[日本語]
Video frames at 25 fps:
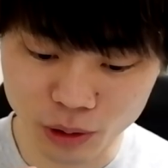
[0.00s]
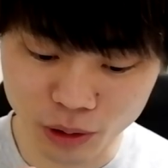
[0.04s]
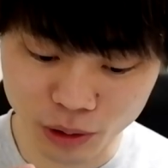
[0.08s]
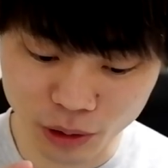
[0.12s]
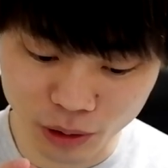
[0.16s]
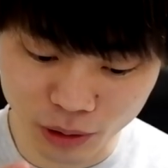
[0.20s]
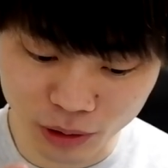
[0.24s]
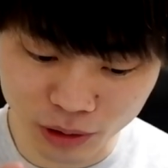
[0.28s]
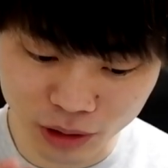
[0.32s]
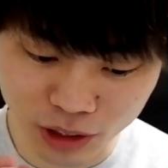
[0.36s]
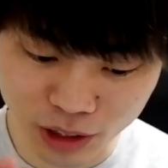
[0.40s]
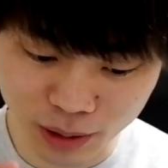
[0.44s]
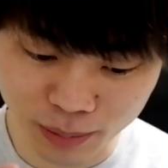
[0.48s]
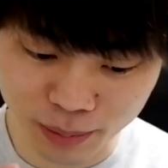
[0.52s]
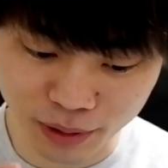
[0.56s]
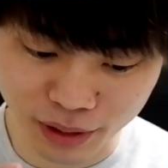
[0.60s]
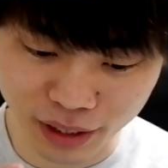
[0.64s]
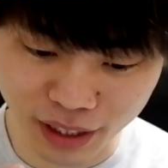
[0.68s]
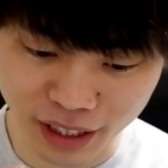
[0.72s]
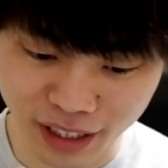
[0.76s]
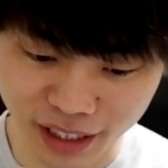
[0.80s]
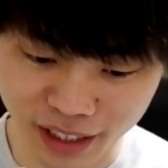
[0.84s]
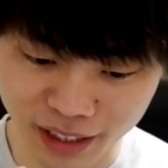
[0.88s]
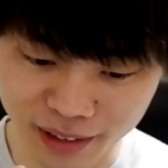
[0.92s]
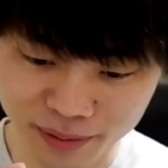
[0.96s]
ちょうど
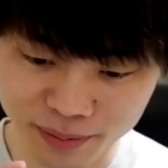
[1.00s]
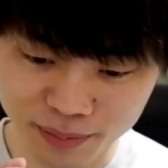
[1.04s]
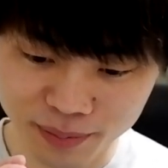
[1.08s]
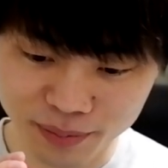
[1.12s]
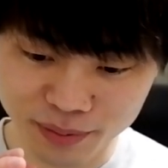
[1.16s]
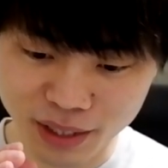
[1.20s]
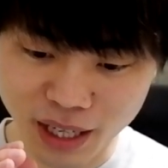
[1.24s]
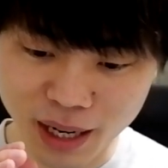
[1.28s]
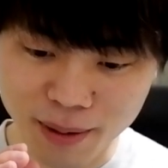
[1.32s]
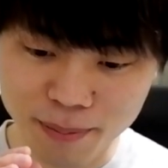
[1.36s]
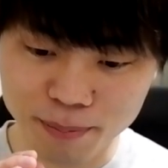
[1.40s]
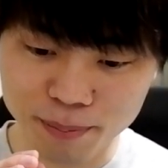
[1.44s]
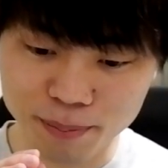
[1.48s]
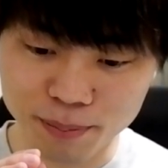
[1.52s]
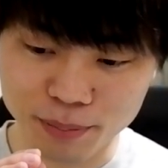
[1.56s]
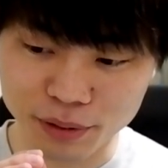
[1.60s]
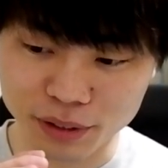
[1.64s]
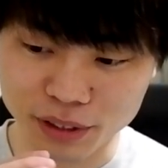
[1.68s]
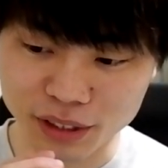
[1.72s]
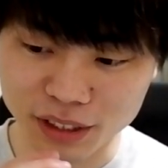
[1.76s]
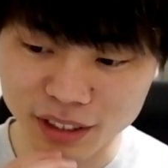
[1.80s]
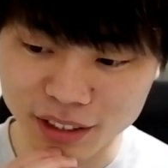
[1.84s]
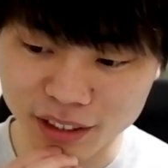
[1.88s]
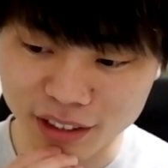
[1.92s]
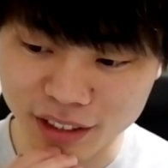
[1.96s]
YouTube に
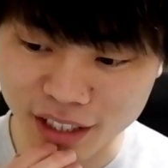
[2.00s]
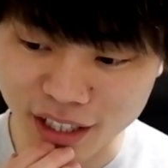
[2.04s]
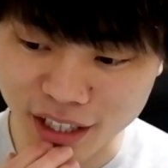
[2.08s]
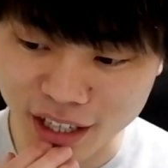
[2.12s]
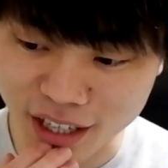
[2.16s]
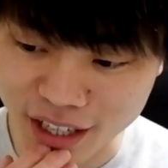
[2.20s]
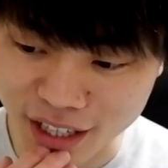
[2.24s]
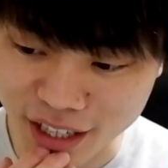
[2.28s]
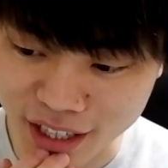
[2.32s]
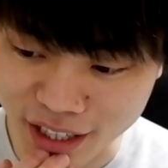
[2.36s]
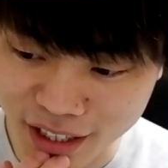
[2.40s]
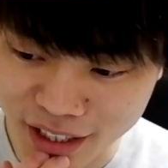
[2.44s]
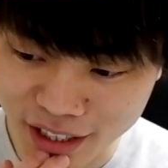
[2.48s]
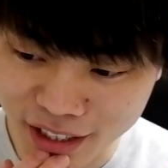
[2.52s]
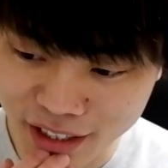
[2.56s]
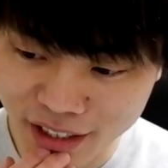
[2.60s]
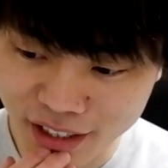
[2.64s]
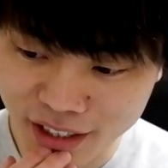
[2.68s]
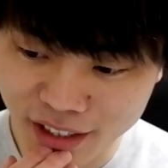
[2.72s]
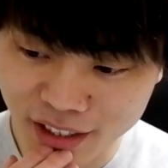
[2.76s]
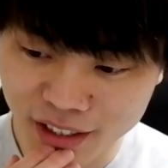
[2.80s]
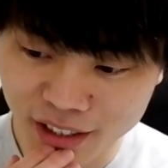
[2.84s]
アップして、